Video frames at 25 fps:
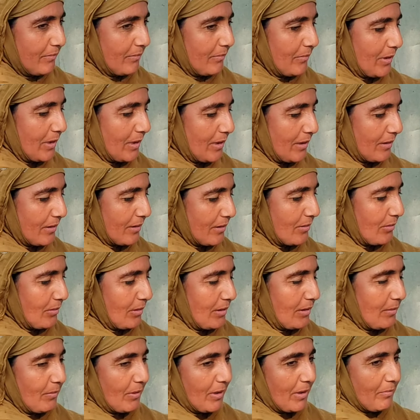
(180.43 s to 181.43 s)

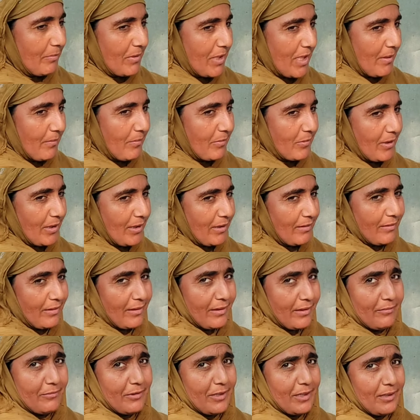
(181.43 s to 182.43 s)
चूल्हे बढ़
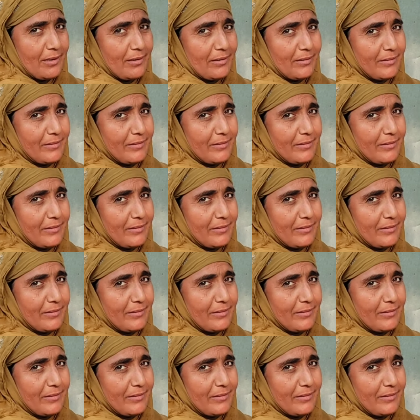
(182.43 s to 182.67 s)
गया